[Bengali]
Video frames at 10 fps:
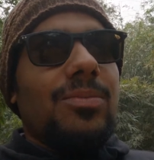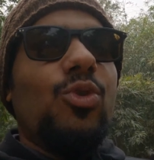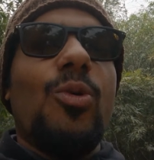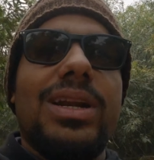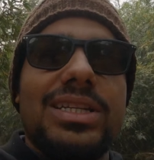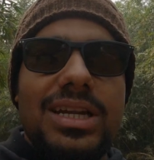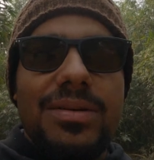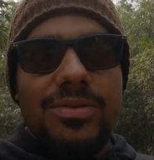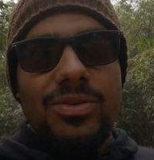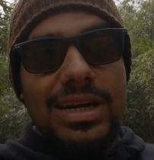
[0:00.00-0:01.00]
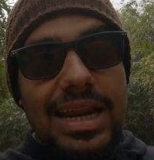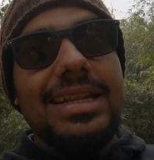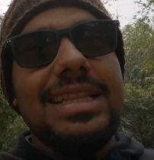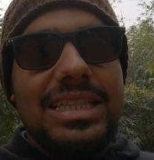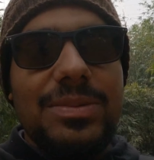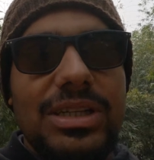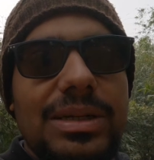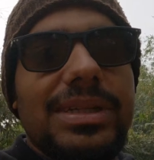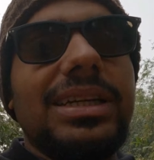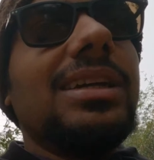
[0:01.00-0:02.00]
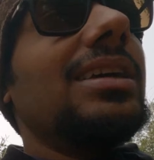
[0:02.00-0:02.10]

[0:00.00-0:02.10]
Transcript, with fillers: পুরো ব্যারেজটা ক্লিয়ারলি দেখতে পাওয়া যাবে